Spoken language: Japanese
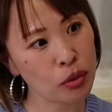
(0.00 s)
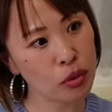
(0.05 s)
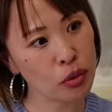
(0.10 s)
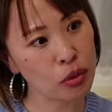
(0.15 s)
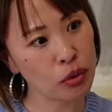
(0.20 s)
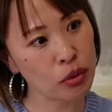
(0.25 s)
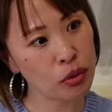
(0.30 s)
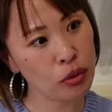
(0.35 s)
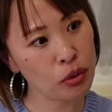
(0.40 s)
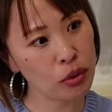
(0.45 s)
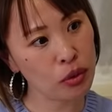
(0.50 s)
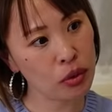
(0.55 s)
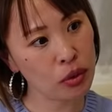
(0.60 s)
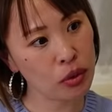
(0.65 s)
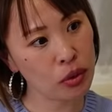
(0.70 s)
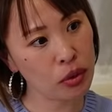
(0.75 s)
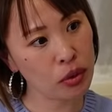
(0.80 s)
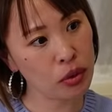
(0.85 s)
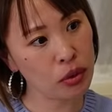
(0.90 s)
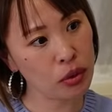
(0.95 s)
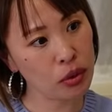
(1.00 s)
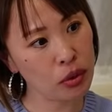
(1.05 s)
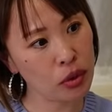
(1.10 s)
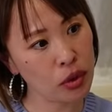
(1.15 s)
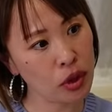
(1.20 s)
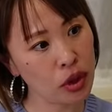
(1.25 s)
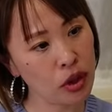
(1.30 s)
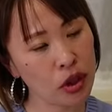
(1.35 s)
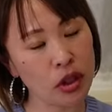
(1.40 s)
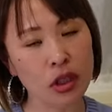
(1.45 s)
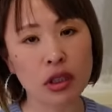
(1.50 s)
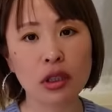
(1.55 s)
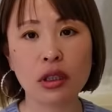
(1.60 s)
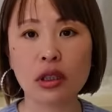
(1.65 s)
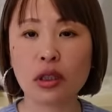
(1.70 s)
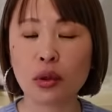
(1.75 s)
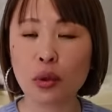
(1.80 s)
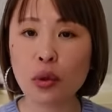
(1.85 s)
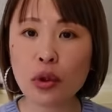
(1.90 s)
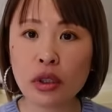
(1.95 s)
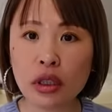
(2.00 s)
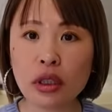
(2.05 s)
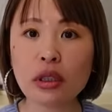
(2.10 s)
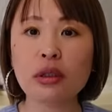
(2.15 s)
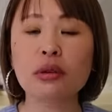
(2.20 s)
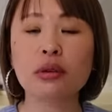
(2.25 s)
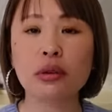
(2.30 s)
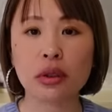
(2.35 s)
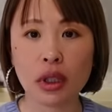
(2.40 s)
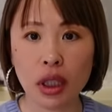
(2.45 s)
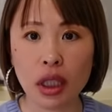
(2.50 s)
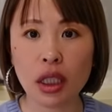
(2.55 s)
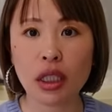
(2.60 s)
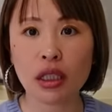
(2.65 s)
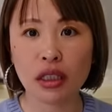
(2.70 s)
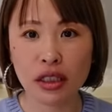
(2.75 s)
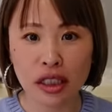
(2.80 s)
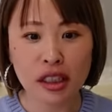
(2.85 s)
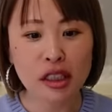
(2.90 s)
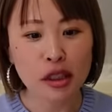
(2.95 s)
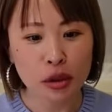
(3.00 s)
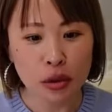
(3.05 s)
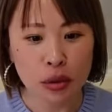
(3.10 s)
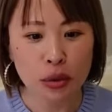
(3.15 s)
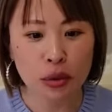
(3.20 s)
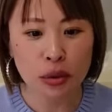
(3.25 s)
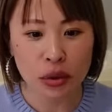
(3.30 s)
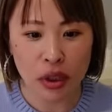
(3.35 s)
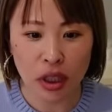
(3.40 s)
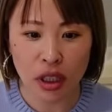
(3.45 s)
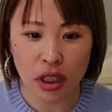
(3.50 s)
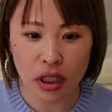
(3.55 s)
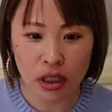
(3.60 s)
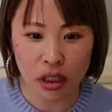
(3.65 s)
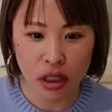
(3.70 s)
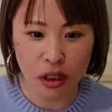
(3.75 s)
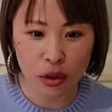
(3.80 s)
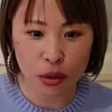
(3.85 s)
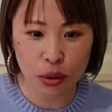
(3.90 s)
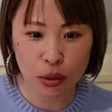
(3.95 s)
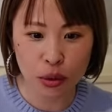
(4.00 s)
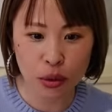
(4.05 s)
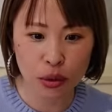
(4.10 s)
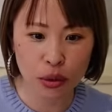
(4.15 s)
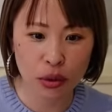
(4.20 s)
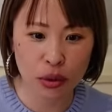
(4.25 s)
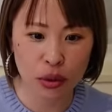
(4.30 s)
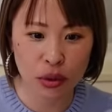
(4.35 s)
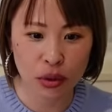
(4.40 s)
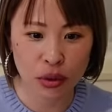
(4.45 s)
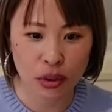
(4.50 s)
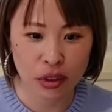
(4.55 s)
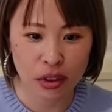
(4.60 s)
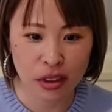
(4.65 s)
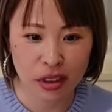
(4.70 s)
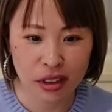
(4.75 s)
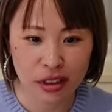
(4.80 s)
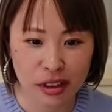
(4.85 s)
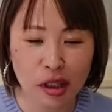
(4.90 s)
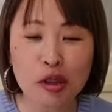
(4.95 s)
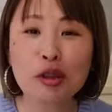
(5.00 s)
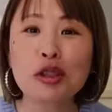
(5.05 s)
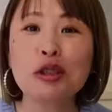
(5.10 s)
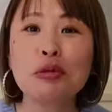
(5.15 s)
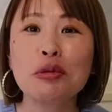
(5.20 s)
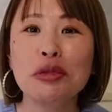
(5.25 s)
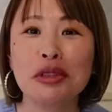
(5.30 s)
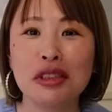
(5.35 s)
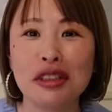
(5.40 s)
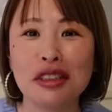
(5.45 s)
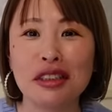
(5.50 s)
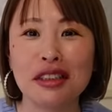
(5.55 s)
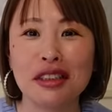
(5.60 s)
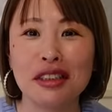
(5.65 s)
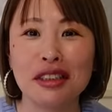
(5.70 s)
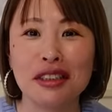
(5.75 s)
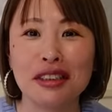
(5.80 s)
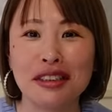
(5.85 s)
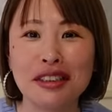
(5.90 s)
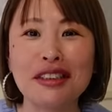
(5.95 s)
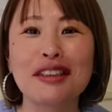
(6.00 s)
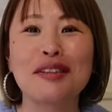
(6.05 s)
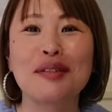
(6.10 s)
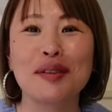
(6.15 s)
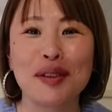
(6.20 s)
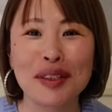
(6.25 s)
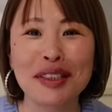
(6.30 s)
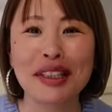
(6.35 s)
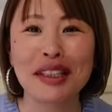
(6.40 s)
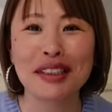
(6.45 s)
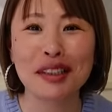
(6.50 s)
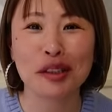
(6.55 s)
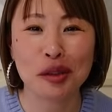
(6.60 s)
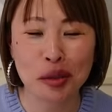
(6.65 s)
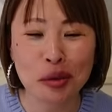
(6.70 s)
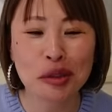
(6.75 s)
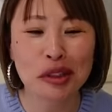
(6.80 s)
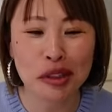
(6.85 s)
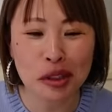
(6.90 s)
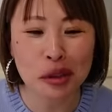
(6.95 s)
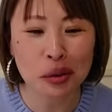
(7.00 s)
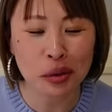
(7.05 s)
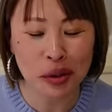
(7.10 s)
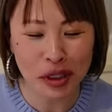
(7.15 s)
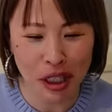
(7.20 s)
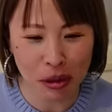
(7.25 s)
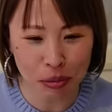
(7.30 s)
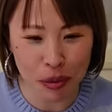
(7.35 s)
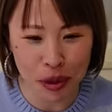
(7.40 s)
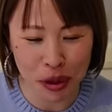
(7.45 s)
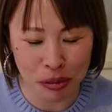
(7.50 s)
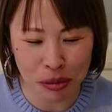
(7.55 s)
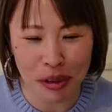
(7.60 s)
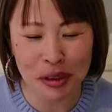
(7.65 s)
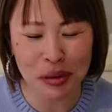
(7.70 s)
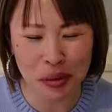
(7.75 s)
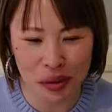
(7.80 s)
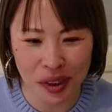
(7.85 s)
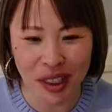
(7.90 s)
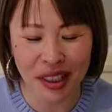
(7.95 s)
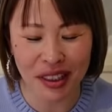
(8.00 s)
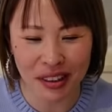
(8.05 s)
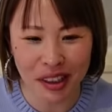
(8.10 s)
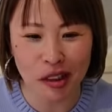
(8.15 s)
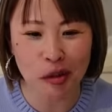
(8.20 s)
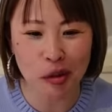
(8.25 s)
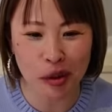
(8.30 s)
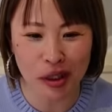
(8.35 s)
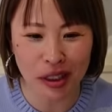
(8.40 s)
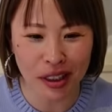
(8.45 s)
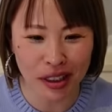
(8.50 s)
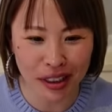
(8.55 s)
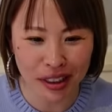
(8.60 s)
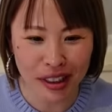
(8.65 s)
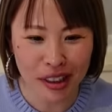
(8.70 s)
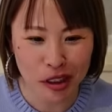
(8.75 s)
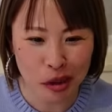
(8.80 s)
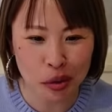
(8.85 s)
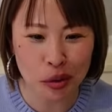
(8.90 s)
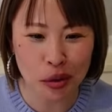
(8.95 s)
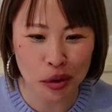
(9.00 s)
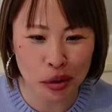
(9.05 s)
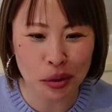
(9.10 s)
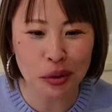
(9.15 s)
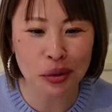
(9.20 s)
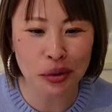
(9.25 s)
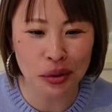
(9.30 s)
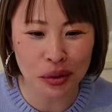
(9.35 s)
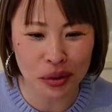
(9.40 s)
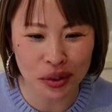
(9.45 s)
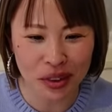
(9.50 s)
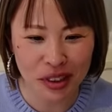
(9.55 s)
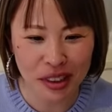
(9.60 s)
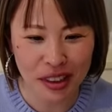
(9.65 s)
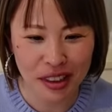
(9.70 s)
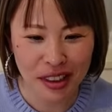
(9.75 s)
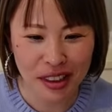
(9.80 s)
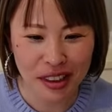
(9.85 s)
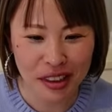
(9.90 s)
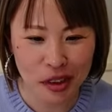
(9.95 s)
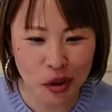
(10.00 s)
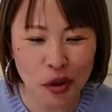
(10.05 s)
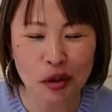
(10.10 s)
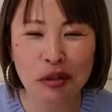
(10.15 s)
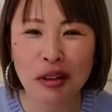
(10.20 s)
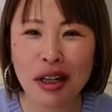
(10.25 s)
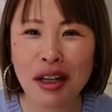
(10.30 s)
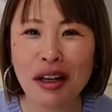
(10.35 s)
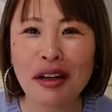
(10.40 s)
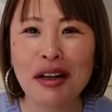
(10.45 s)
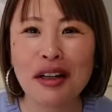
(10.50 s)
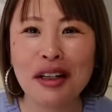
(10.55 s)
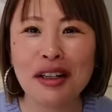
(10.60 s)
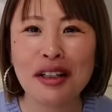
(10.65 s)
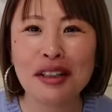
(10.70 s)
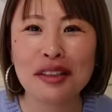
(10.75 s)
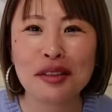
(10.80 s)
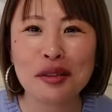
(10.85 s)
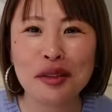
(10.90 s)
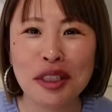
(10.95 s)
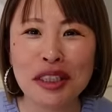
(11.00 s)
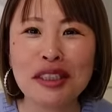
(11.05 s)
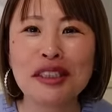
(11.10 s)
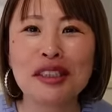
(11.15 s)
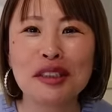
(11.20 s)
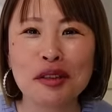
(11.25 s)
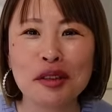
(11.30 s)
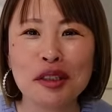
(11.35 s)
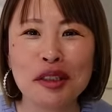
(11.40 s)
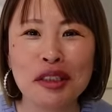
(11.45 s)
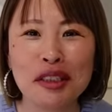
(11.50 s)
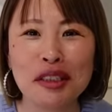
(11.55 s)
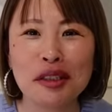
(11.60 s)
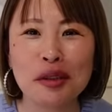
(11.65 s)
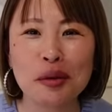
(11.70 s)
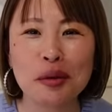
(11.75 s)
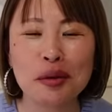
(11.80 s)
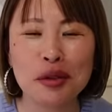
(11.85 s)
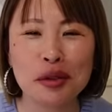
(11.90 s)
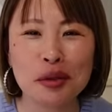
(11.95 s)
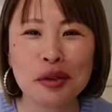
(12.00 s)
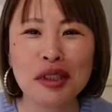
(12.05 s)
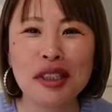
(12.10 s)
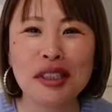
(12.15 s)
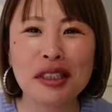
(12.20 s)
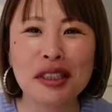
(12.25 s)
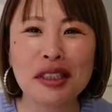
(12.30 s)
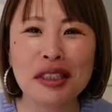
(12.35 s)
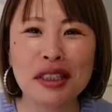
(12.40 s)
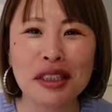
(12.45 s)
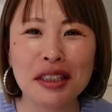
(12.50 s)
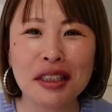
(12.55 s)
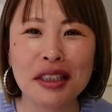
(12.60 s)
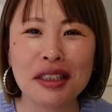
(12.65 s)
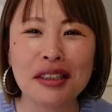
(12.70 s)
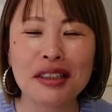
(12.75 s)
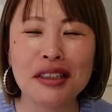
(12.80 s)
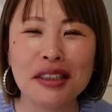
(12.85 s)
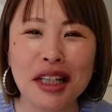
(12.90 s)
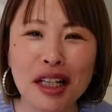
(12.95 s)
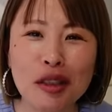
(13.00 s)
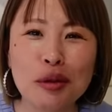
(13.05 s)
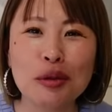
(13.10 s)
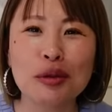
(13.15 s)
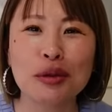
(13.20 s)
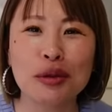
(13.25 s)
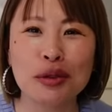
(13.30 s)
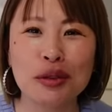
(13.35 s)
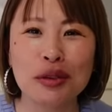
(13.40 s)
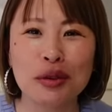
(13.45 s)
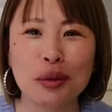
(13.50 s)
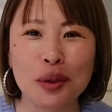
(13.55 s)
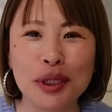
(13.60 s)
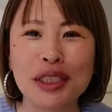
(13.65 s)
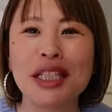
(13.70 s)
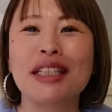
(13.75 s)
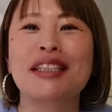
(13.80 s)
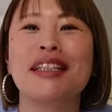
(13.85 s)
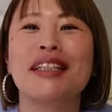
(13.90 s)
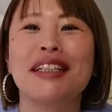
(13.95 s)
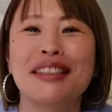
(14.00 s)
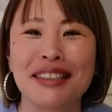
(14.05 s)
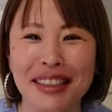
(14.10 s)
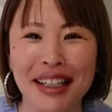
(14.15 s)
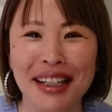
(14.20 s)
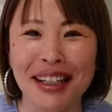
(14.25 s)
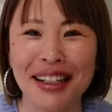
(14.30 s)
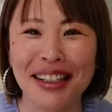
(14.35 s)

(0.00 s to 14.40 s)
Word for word: その音源聞いてから起きてるんで、ちょっとね、あの、楽しみにしててください。数日後にアップしますんで、なので、ちょっと一つ、それは嬉しいと言っていただけたらいいなというお知らせでした。